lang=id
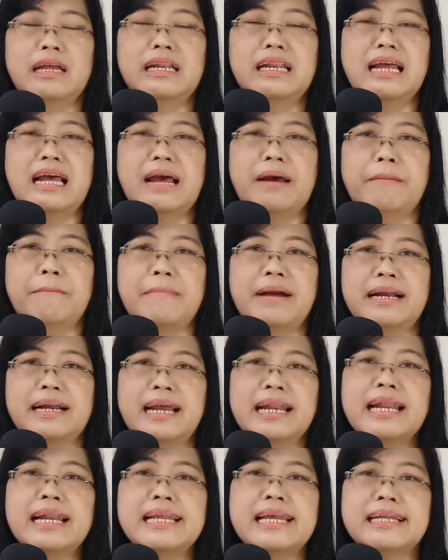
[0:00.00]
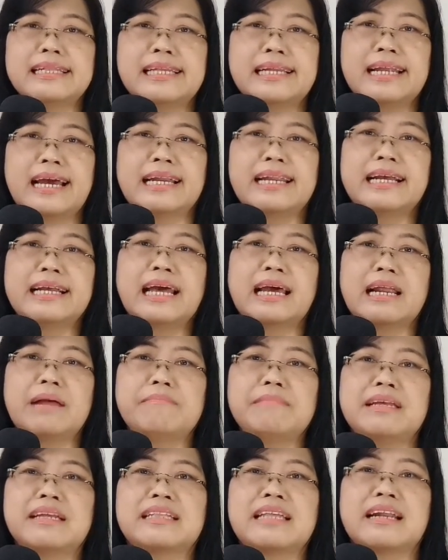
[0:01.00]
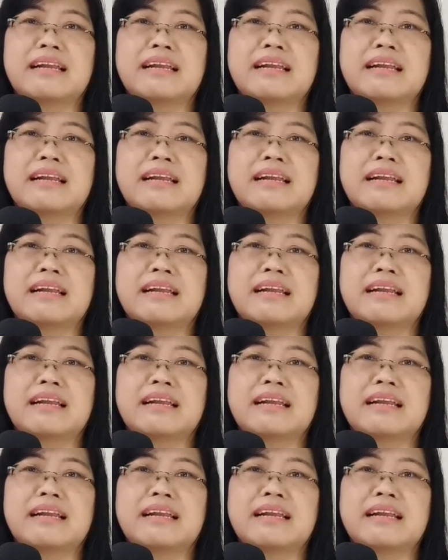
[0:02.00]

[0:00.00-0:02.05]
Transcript: Nah, makanan yang tidak ada garamnya